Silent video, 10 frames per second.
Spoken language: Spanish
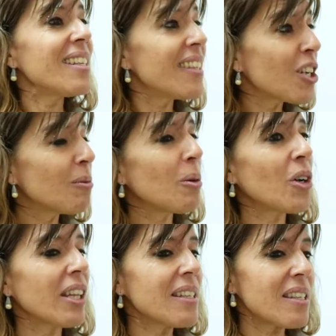Y sí, como
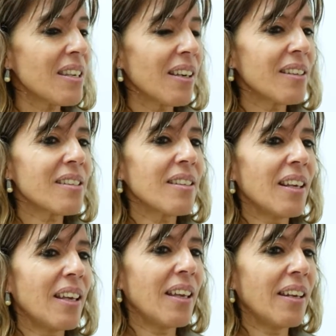vos decías,
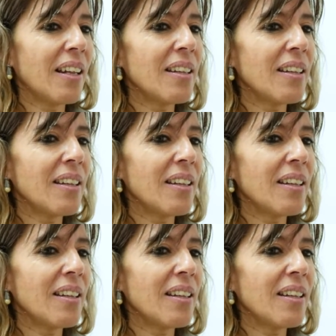en